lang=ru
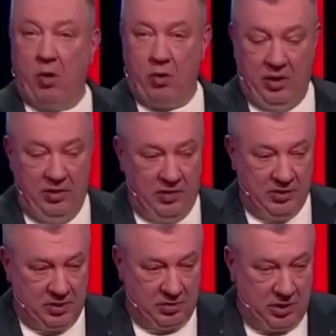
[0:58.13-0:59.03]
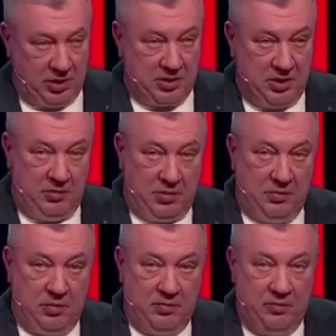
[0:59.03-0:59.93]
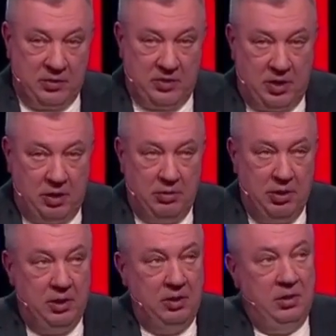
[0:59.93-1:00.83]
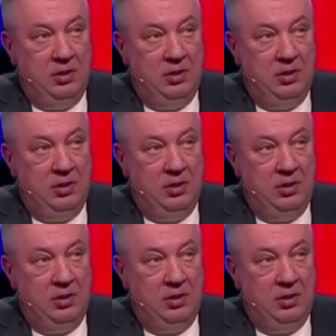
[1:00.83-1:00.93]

Марокко или в Алжир сразу с там, в высшей колонии.